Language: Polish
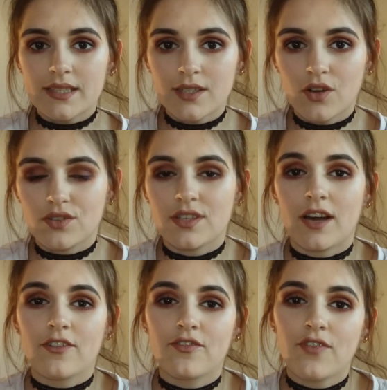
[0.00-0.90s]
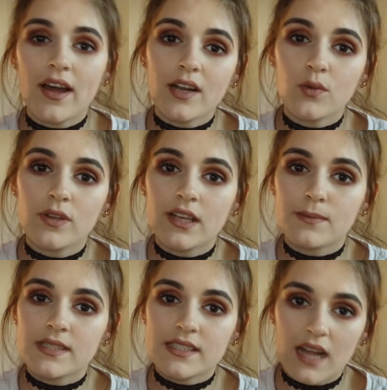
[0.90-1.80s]
tygodnia. Pharrell
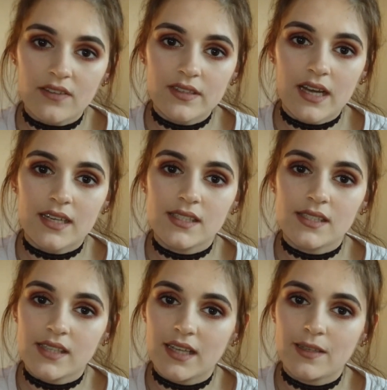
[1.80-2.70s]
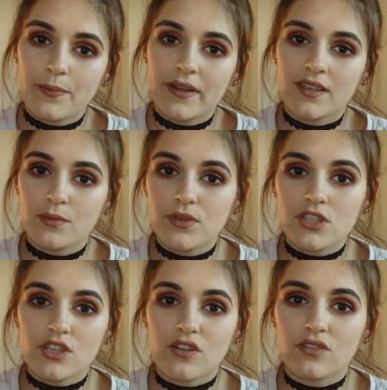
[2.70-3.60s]
Williams, Calvin Harris, Katy Perry i Big
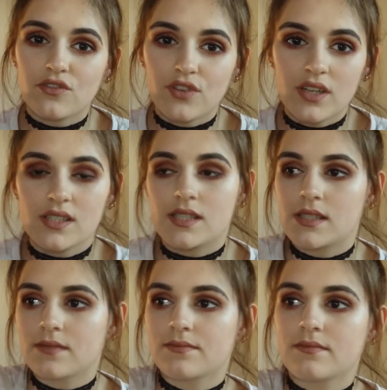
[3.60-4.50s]
Sean Feels.